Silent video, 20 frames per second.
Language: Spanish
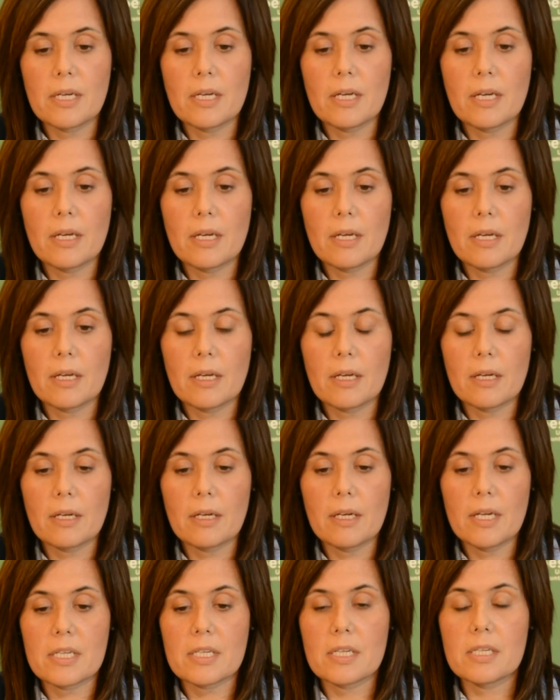y
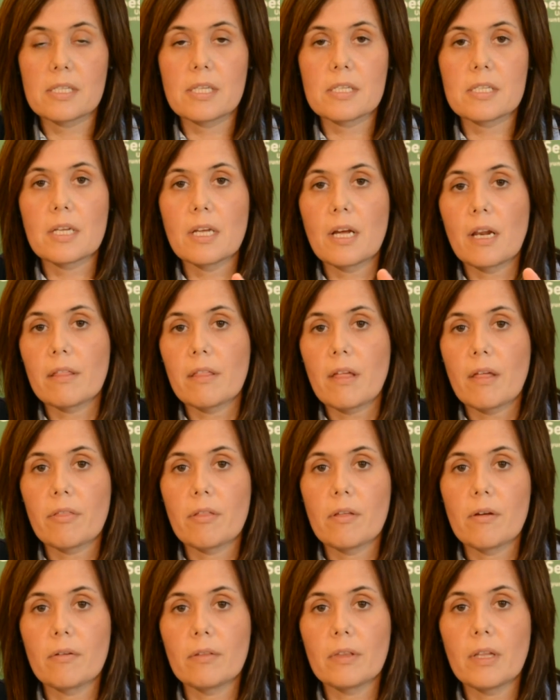ni existe
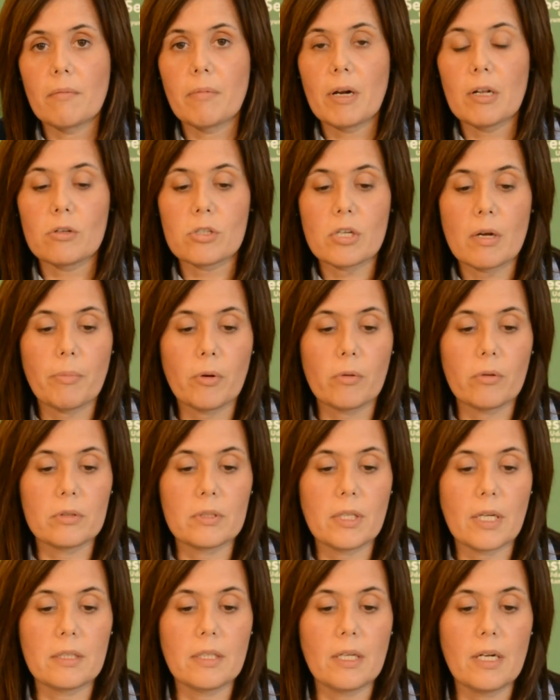señalización de baldosa
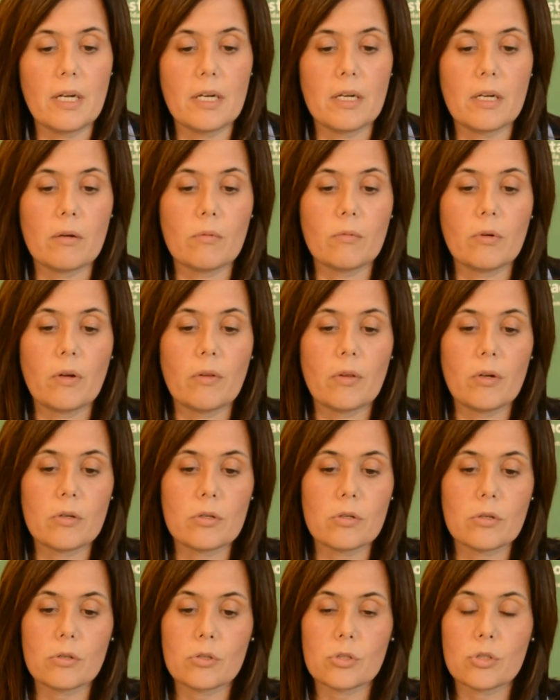podotátil en ninguno de
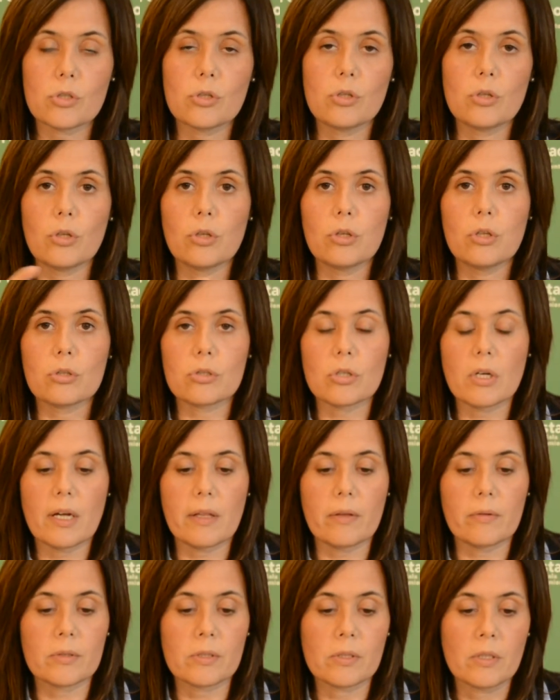los dos
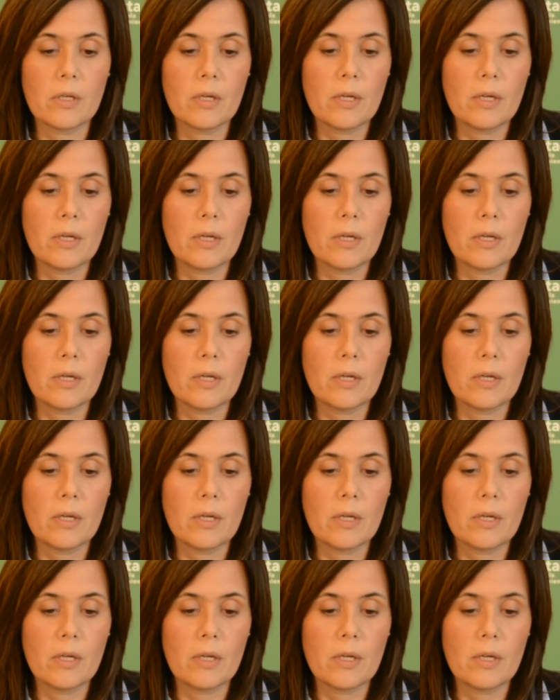lados.